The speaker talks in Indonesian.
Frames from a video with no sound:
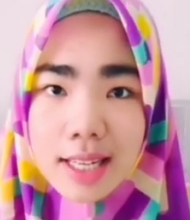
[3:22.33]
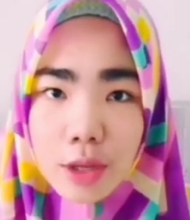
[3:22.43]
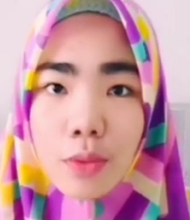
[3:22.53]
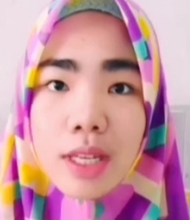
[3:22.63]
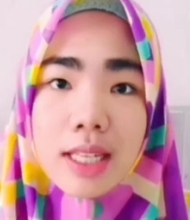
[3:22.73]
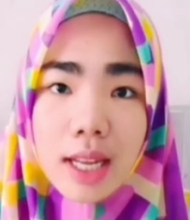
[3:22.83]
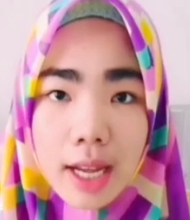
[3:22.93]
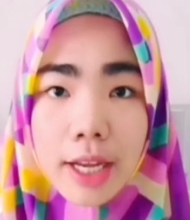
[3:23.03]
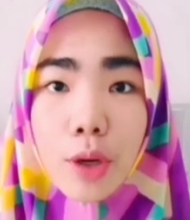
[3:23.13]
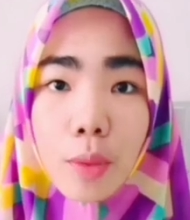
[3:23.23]
di
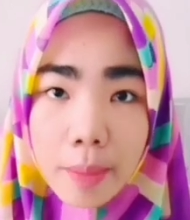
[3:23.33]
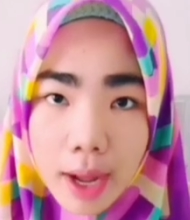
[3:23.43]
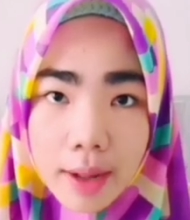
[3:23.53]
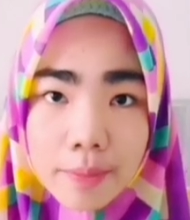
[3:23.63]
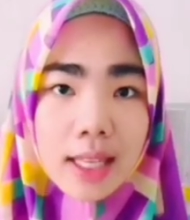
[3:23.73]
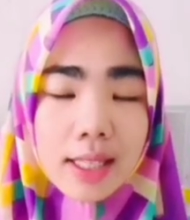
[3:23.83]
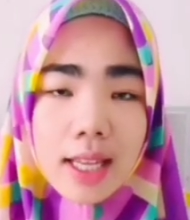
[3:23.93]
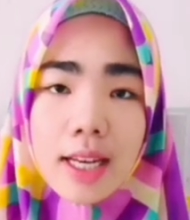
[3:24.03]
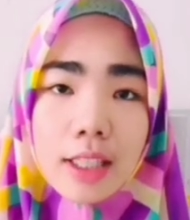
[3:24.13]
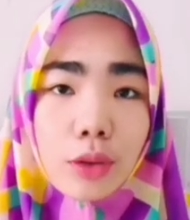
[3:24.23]
Wina, Eropa.
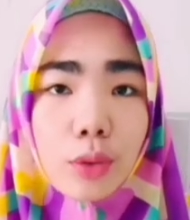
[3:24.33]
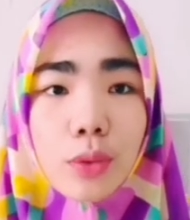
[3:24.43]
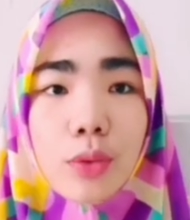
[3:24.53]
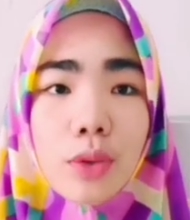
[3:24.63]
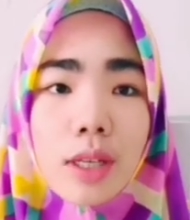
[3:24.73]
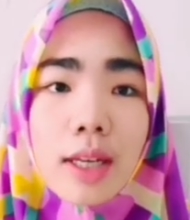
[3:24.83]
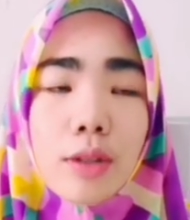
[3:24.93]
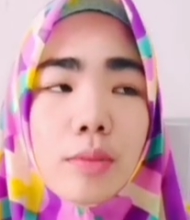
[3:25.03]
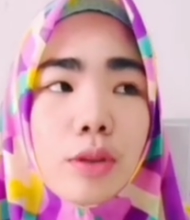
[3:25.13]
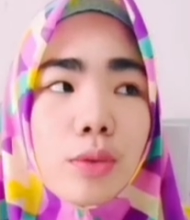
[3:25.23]
Saat itu
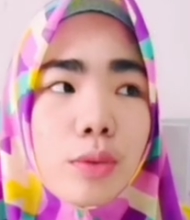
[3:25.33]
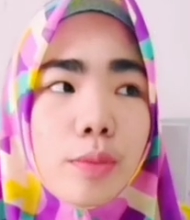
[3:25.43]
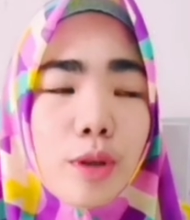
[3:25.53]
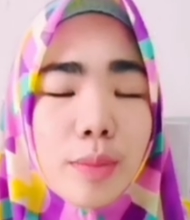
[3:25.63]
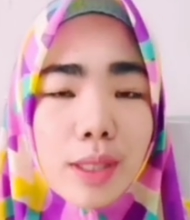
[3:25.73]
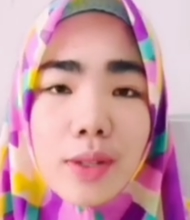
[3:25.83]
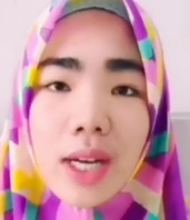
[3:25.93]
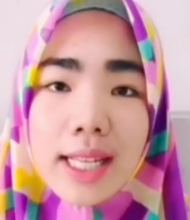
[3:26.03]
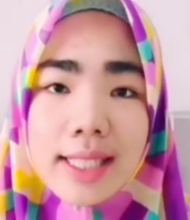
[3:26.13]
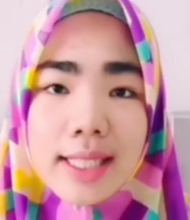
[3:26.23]
Hanum itu belum
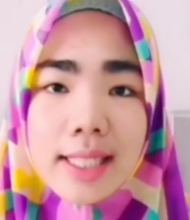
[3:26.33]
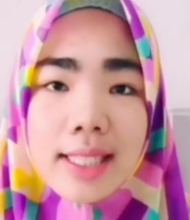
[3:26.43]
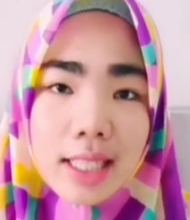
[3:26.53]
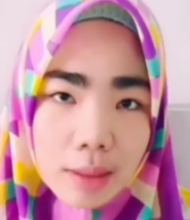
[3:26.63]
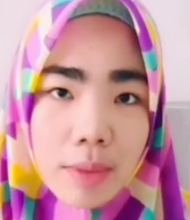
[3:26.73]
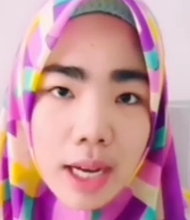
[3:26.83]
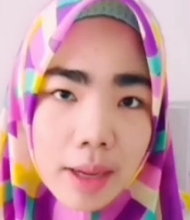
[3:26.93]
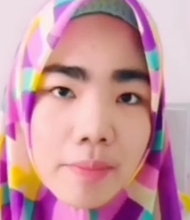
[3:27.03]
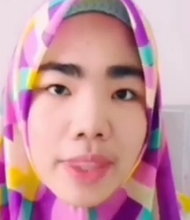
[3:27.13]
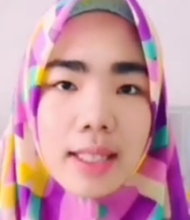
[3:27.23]
menggunakan
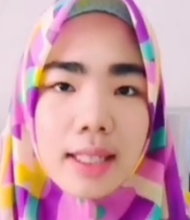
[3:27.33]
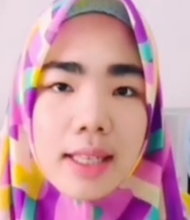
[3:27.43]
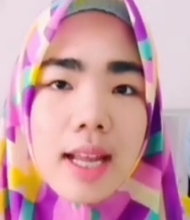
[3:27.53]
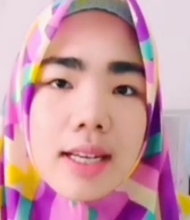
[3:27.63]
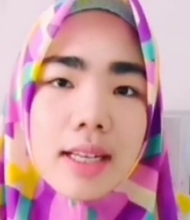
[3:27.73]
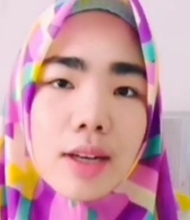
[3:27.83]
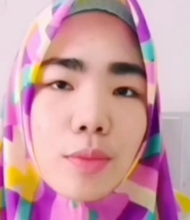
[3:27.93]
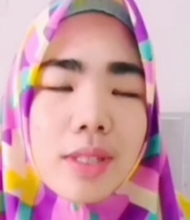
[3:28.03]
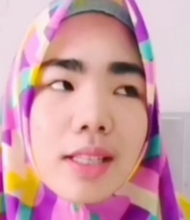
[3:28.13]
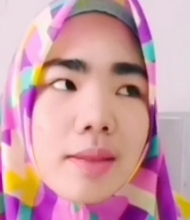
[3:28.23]
jilbab dan
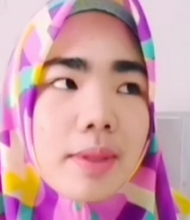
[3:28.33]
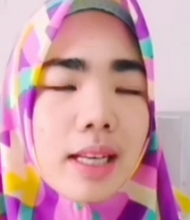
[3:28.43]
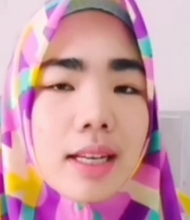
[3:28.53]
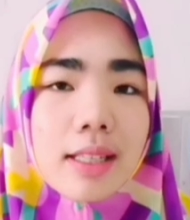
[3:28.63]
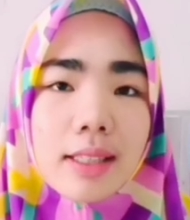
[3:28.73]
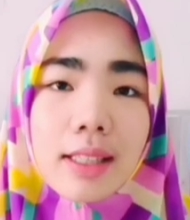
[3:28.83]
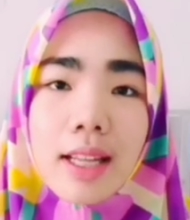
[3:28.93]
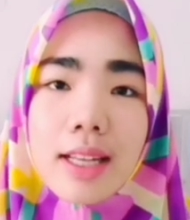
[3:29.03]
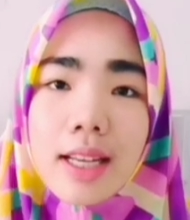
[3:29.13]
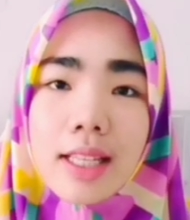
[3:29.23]
kalau bisa dibilang
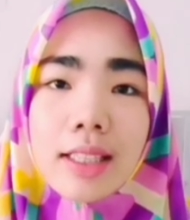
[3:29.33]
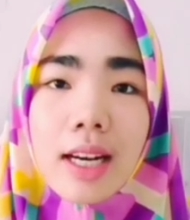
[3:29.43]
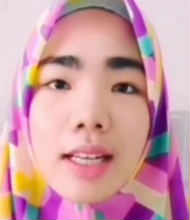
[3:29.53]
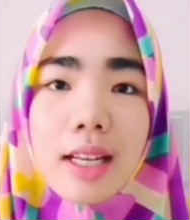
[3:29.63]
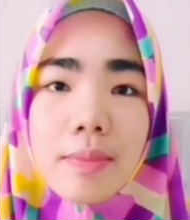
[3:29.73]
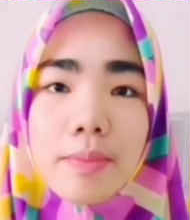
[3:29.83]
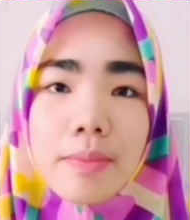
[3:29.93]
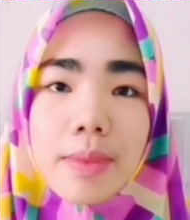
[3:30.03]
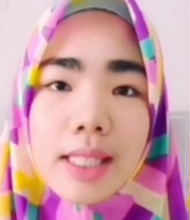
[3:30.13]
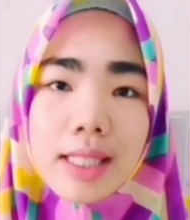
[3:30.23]
ketertarikannya terhadap
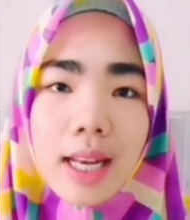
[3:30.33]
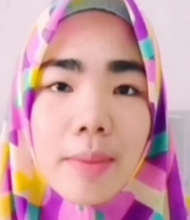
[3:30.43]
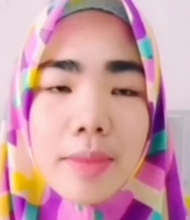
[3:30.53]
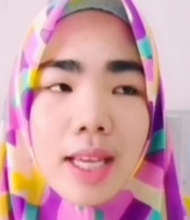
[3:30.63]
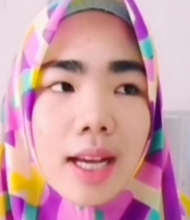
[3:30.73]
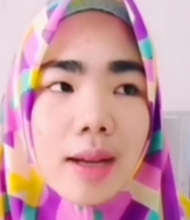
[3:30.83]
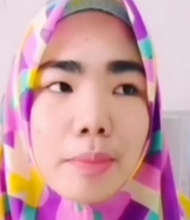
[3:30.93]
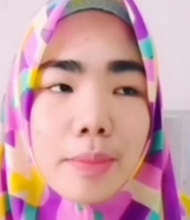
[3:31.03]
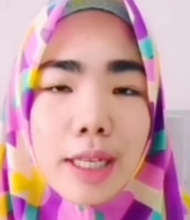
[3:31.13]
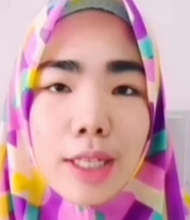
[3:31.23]
Islam
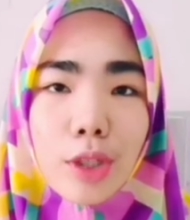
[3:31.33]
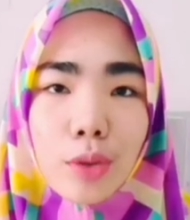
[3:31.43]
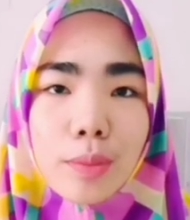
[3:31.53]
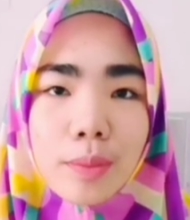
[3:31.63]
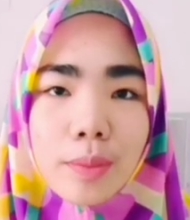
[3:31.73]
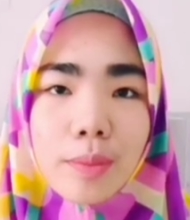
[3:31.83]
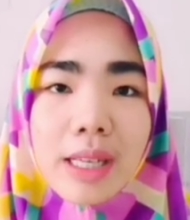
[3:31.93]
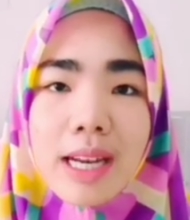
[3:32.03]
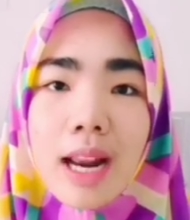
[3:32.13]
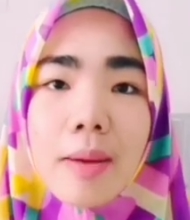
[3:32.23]
ya belum
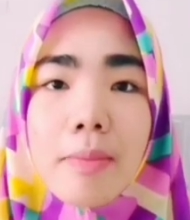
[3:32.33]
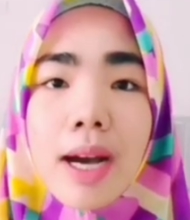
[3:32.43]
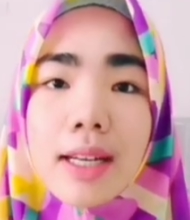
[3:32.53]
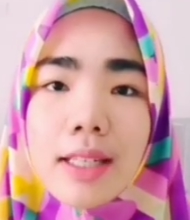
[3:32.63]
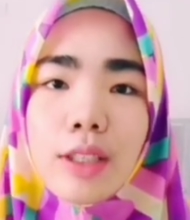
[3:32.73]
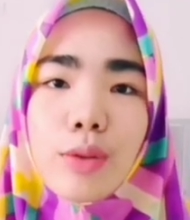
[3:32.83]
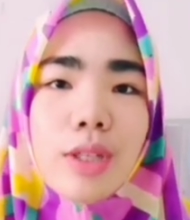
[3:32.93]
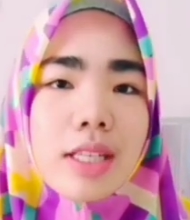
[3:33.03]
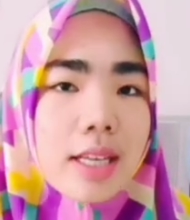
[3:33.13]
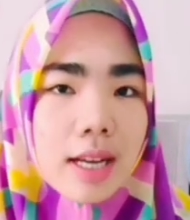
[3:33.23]
mendalam banget
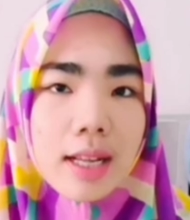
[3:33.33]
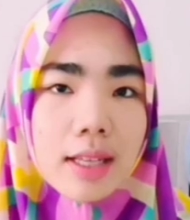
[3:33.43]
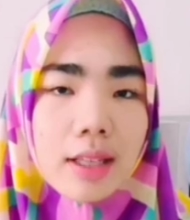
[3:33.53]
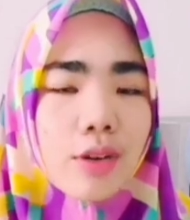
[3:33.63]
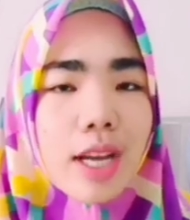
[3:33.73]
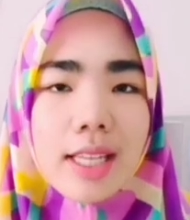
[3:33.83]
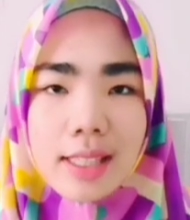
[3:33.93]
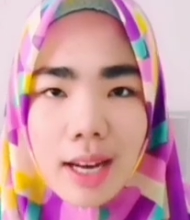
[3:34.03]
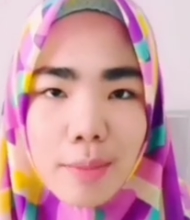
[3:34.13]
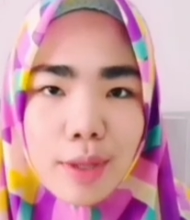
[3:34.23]
gitu. Jadi ya ya udah
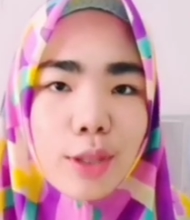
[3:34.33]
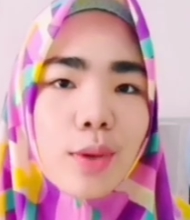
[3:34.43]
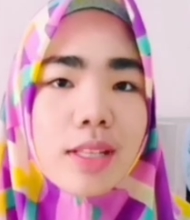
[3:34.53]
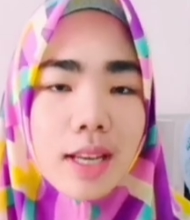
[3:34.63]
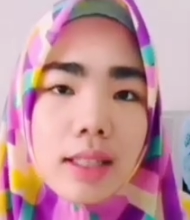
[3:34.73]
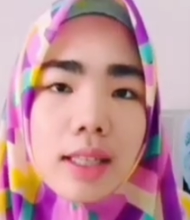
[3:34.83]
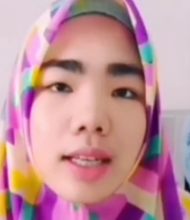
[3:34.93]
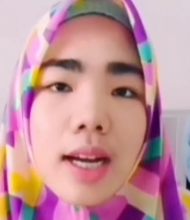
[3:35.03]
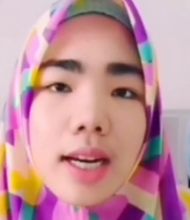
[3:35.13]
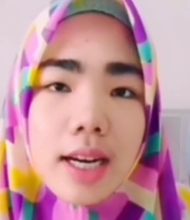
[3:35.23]
Islam gitu aja
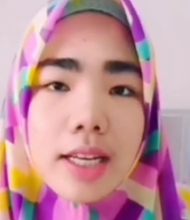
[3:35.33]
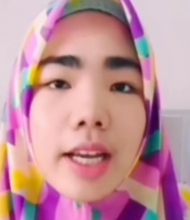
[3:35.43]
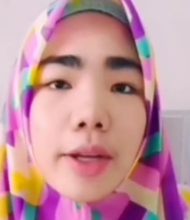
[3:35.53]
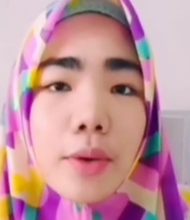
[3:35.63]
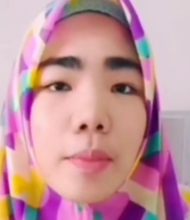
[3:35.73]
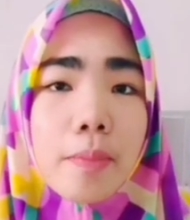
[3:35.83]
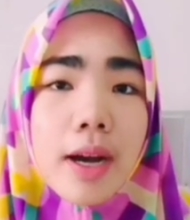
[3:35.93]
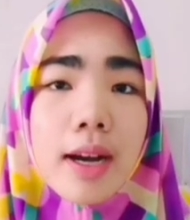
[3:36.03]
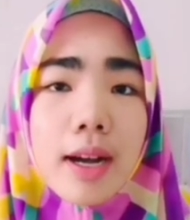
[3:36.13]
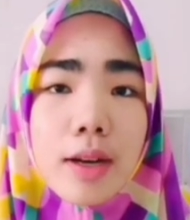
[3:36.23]
karena di
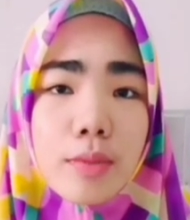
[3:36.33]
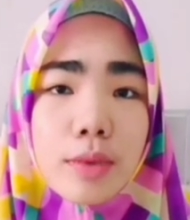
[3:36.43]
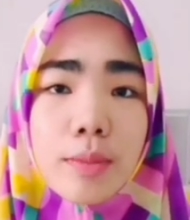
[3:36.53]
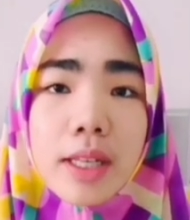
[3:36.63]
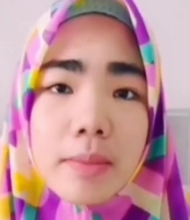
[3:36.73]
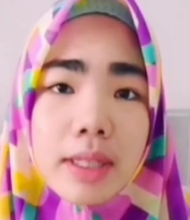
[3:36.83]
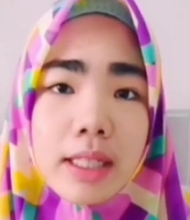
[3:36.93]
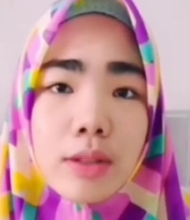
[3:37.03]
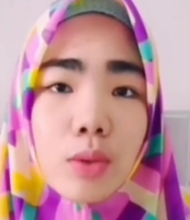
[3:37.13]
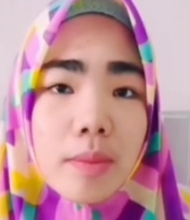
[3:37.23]
Eropa Hanum cuma
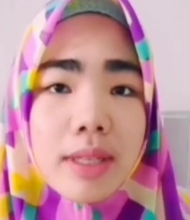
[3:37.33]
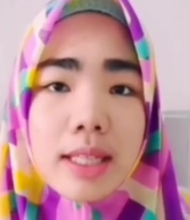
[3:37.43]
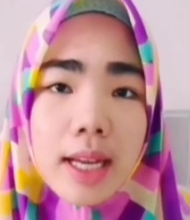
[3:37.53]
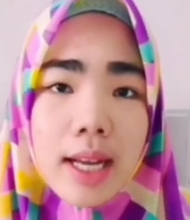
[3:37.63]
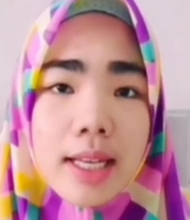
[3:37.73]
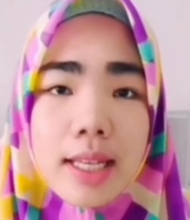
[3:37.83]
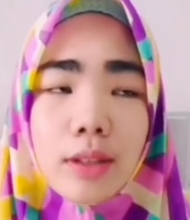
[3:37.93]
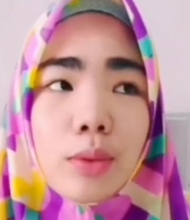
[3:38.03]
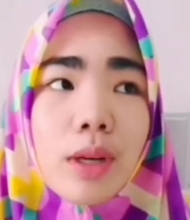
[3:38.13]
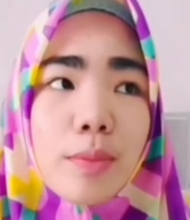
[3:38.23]
nemenin suaminya,
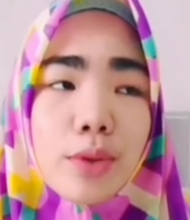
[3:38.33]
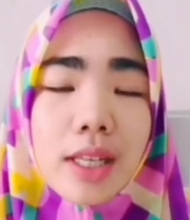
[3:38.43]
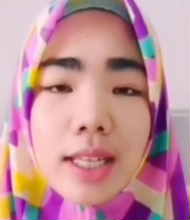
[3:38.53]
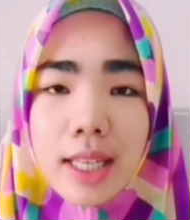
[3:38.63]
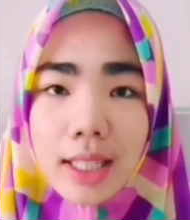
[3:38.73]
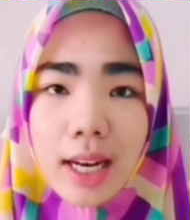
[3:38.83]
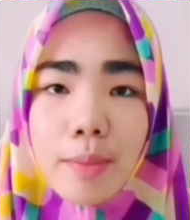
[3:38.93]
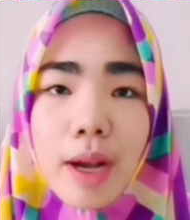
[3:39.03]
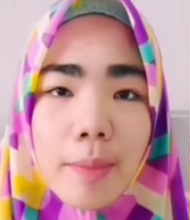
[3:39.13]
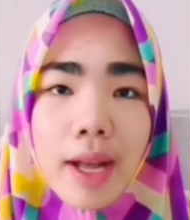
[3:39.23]
dia tuh nggak punya kegiatan
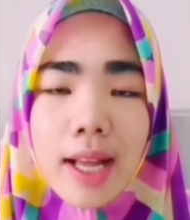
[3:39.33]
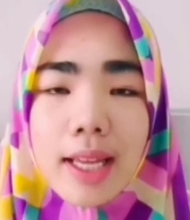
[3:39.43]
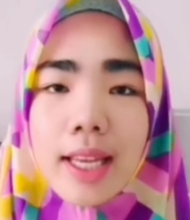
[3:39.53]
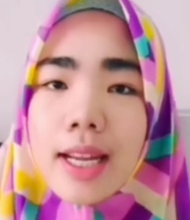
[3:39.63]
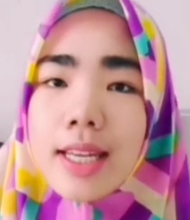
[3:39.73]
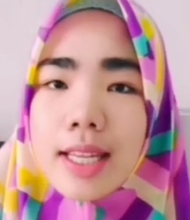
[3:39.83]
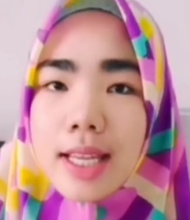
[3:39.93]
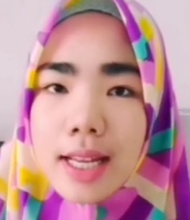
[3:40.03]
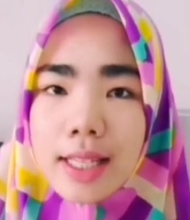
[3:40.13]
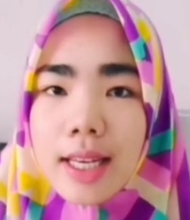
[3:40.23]
apa-apa, akhirnya
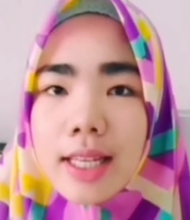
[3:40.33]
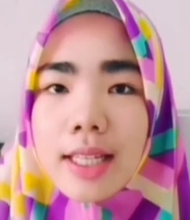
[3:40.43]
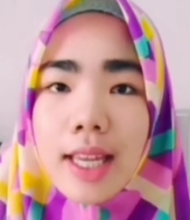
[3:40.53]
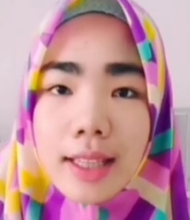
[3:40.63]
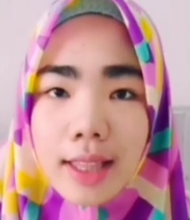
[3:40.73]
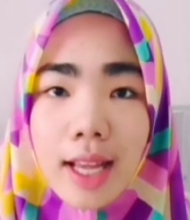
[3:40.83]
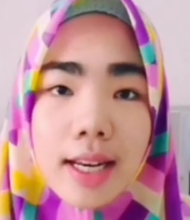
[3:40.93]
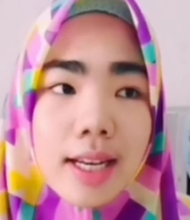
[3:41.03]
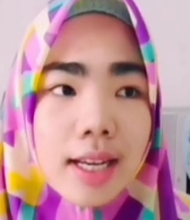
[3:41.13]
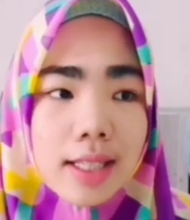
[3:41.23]
dia cari kegiatan.